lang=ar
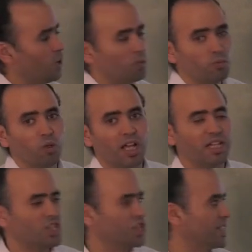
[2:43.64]

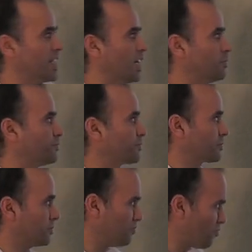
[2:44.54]
ومعالجتها
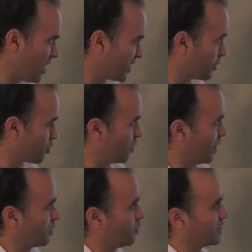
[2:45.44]
إذا
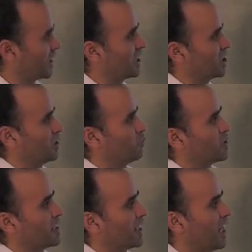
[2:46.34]
مجموعة من المعطيات
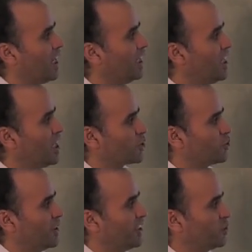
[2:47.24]
المقترحة
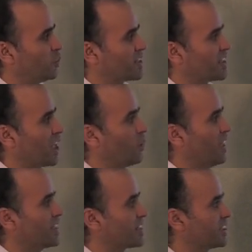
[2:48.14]
تبين الوثيقة
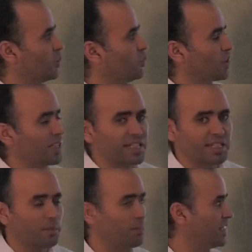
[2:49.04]
وحتى تطور
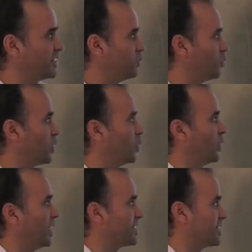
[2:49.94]
نسب بعض
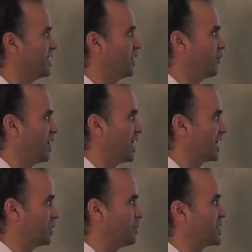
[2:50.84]
مكونات
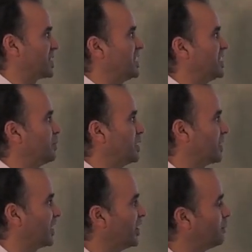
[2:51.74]
النفايات المنزلية
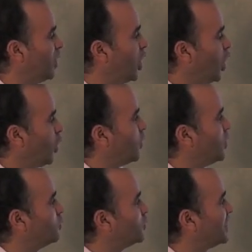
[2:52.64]
بالمغرب
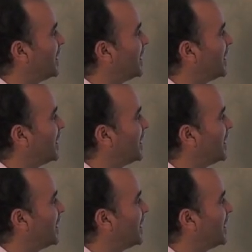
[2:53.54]
والمدة